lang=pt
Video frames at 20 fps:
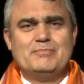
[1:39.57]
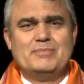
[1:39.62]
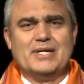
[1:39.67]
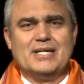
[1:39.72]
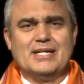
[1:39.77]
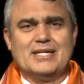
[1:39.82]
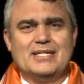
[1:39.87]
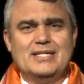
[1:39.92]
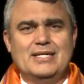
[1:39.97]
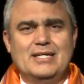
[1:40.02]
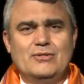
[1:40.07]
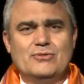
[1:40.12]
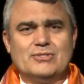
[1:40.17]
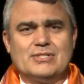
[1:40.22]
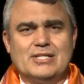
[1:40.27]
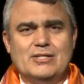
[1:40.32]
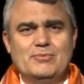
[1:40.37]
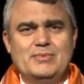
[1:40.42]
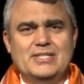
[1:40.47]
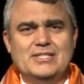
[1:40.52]
para que eles
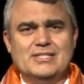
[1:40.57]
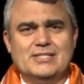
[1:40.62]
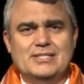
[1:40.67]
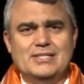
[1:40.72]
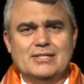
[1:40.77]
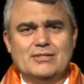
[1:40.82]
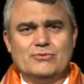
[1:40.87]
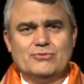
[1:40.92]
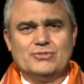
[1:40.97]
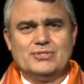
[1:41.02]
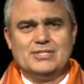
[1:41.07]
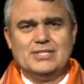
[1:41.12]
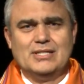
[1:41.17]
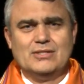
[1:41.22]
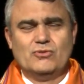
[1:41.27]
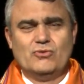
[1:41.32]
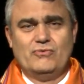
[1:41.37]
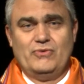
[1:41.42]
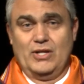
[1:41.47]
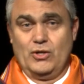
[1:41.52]
realmente sigam
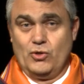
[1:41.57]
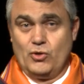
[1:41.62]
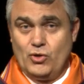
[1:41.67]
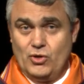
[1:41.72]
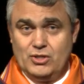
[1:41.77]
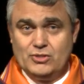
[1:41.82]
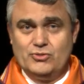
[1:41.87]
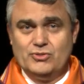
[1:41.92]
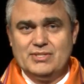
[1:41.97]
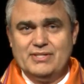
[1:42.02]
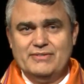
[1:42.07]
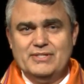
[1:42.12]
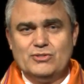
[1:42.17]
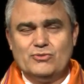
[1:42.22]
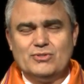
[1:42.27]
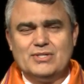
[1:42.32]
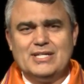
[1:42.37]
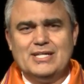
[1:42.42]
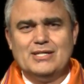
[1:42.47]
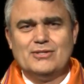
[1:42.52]
sendo valorosos
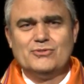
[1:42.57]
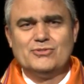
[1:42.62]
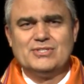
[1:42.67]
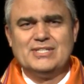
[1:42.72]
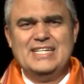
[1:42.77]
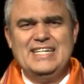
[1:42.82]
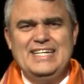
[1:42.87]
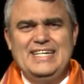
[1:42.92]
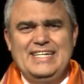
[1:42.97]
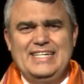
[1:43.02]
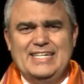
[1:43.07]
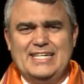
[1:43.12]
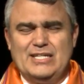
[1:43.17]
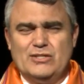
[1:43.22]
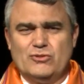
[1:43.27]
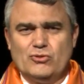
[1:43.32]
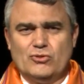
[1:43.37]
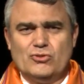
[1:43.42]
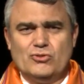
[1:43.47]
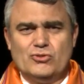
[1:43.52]
aventureiros e que
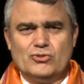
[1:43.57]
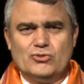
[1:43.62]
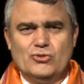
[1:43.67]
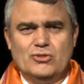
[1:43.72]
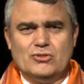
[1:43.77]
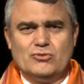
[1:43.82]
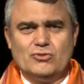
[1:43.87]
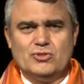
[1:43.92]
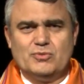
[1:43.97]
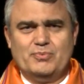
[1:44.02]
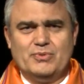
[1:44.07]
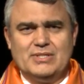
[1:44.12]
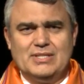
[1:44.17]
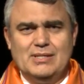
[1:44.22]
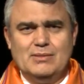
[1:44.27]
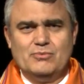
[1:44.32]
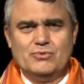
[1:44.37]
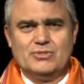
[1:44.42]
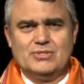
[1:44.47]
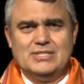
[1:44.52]
todos nós outros
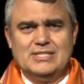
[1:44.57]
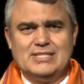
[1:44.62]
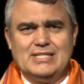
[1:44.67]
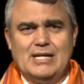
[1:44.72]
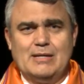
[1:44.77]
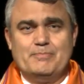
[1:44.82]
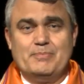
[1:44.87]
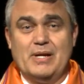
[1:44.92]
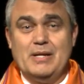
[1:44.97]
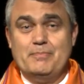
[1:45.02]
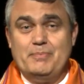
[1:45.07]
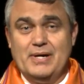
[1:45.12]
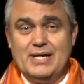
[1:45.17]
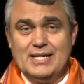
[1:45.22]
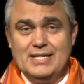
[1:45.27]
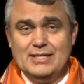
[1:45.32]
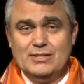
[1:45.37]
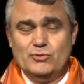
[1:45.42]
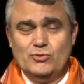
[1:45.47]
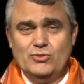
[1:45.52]
podamos estar
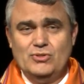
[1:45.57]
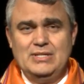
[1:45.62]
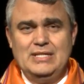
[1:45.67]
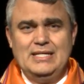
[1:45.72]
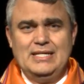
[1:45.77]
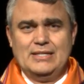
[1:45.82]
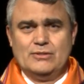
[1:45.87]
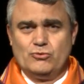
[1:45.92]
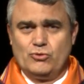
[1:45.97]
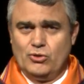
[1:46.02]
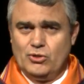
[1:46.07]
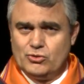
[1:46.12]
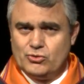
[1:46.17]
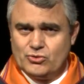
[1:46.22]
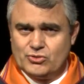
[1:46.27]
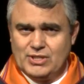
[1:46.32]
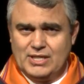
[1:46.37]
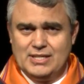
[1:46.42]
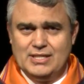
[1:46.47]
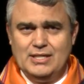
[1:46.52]
preparando
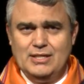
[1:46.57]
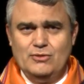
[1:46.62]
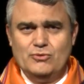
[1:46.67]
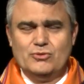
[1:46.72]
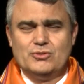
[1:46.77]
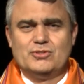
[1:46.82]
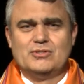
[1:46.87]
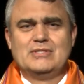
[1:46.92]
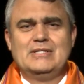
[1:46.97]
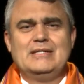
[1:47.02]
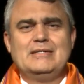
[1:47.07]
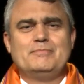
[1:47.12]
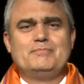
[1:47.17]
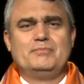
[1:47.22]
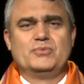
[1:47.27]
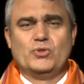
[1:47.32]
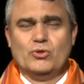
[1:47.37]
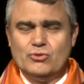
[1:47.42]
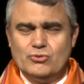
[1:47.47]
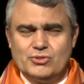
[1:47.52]
todos a eles
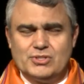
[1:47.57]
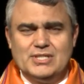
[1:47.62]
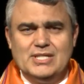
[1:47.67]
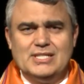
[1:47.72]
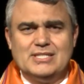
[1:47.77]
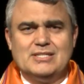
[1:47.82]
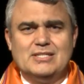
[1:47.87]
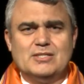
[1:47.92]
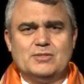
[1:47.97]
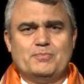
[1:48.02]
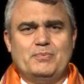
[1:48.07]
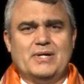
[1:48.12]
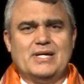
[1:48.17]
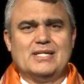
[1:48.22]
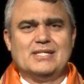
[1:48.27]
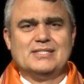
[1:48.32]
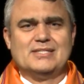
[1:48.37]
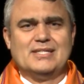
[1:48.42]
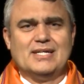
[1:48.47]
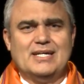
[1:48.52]
todos estes para
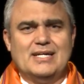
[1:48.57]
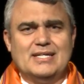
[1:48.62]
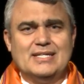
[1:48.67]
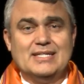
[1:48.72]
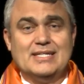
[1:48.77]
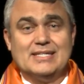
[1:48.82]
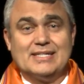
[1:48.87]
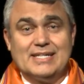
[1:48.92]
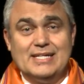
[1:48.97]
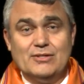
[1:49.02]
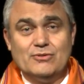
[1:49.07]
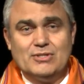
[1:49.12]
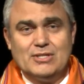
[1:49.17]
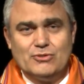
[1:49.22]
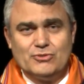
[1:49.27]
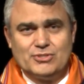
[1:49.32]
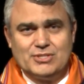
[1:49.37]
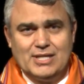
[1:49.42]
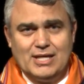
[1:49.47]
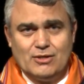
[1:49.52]
estar em Reino
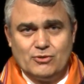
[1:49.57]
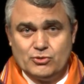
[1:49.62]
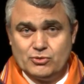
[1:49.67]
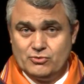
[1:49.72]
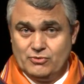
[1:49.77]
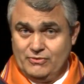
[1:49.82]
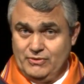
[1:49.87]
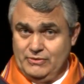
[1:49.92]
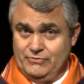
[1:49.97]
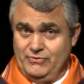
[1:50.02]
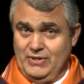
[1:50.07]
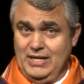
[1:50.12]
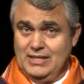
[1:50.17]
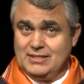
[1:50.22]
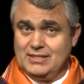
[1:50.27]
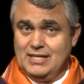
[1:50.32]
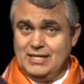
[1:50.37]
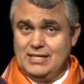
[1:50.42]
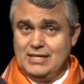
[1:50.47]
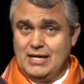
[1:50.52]
dos céus.
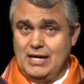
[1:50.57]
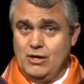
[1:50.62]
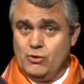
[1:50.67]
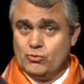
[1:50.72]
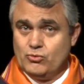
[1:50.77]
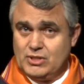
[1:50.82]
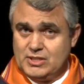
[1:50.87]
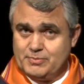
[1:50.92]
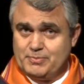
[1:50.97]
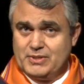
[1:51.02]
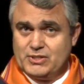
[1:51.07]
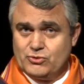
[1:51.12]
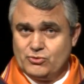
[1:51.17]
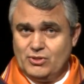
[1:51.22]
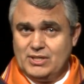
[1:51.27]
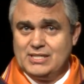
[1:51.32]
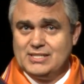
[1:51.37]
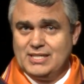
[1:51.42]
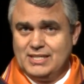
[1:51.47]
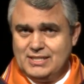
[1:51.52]
Falta algumas
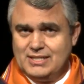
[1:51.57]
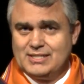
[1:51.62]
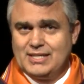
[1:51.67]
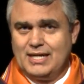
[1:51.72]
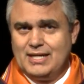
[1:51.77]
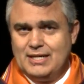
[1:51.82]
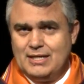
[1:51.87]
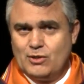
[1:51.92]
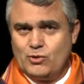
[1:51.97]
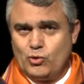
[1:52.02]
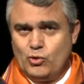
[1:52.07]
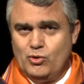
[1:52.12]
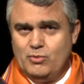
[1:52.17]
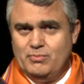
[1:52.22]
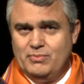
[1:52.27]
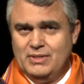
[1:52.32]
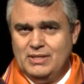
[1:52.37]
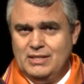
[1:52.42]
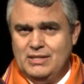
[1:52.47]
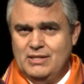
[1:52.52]
pessoas de entrar no clube,